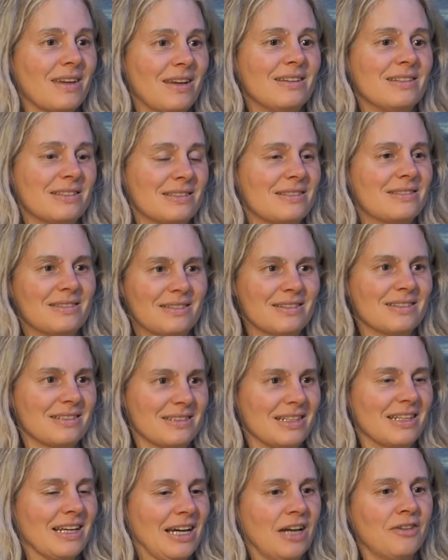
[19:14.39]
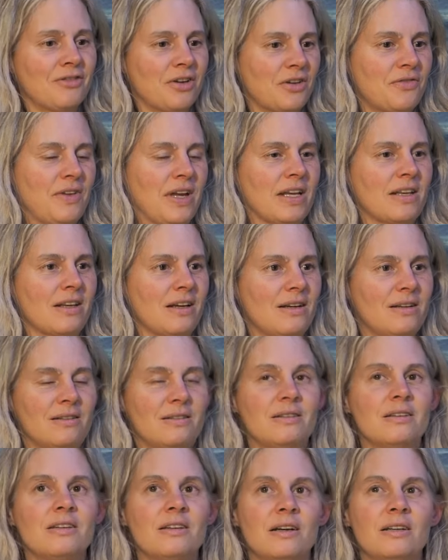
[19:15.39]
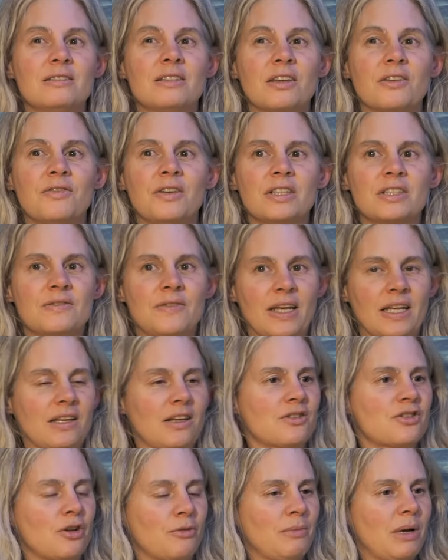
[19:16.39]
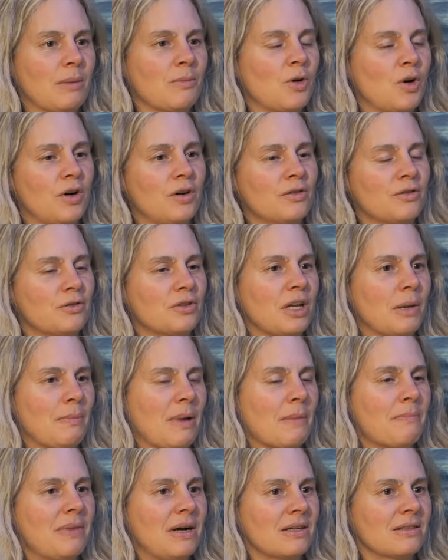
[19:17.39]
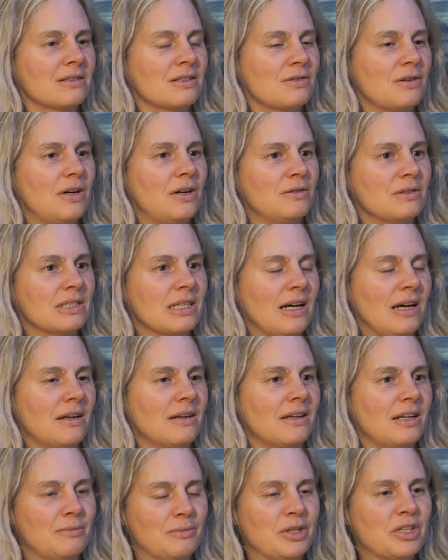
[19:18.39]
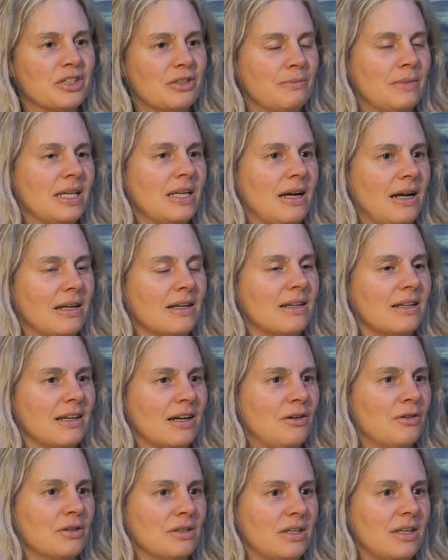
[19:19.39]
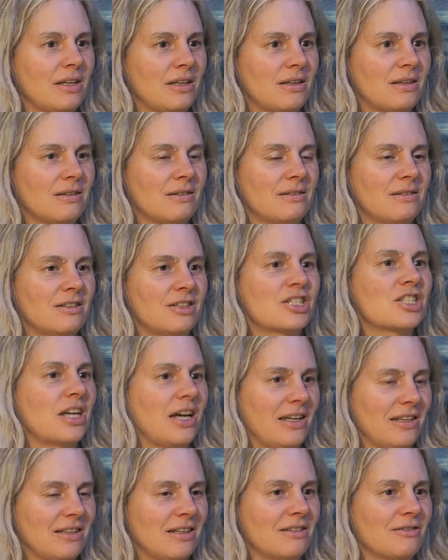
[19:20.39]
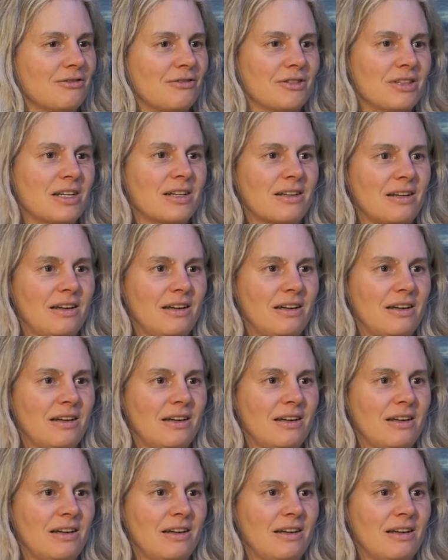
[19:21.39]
Es ist nicht einfach. Fängt ja, äh, also ich finde, es fängt ja schon beim Kochen oder beim Backen zu Hause an. Da möchte man ja eigentlich auch nicht genau. scheitern oder mhm.